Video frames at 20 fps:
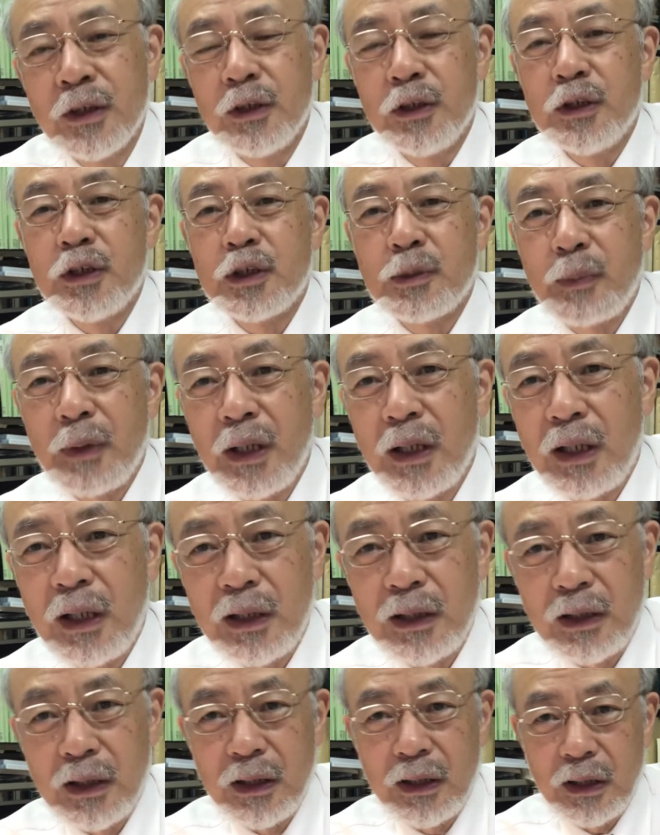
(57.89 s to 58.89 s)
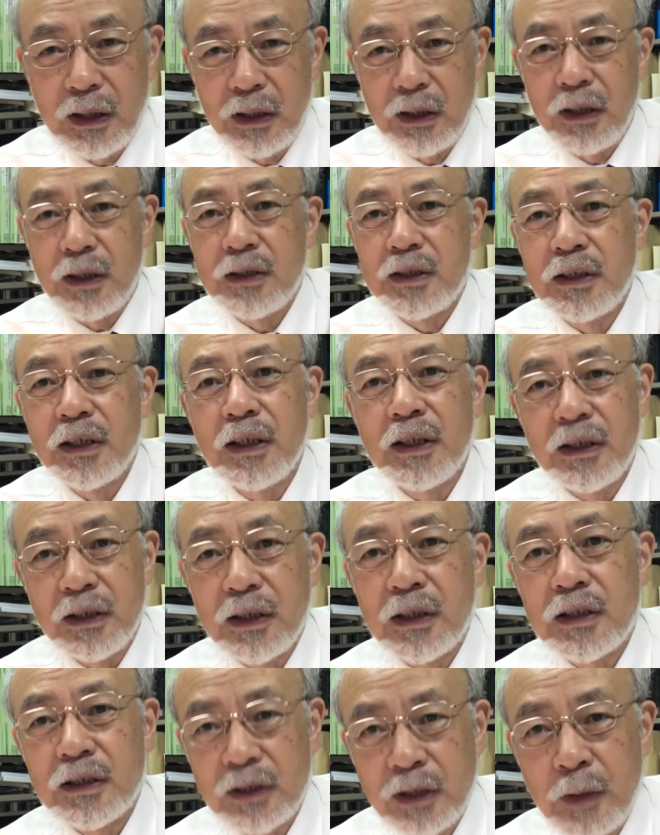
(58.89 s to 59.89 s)
一番簡単な形でいいん
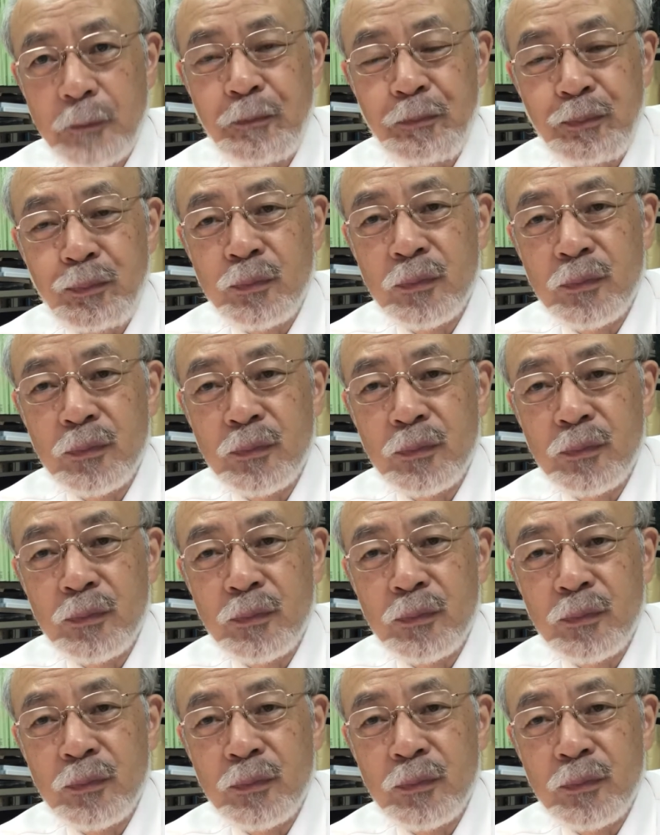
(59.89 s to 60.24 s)
ですね。